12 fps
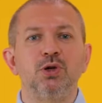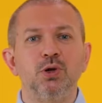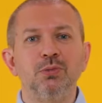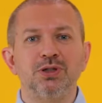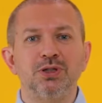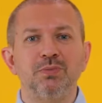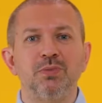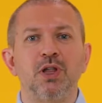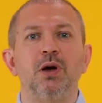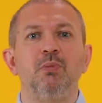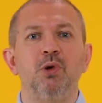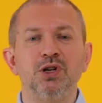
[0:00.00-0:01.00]
Humans
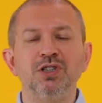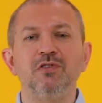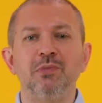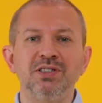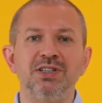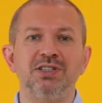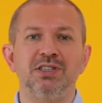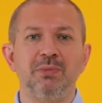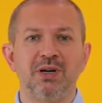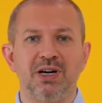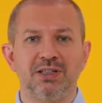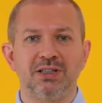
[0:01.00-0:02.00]
можно вместе с
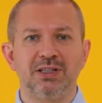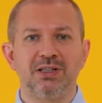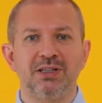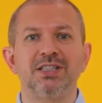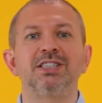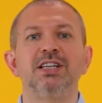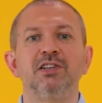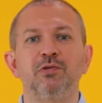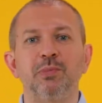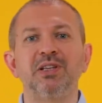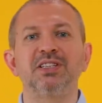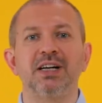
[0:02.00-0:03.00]
сим-картой,
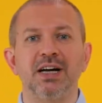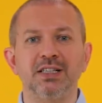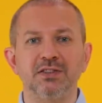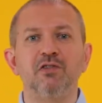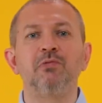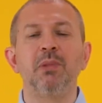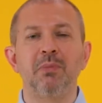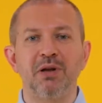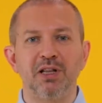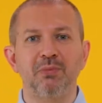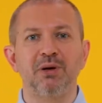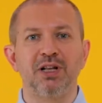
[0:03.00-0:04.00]
сделав предзаказ в
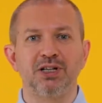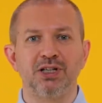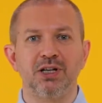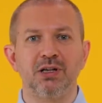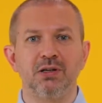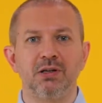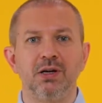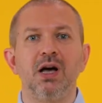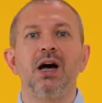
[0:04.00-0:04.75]
мобильном приложении.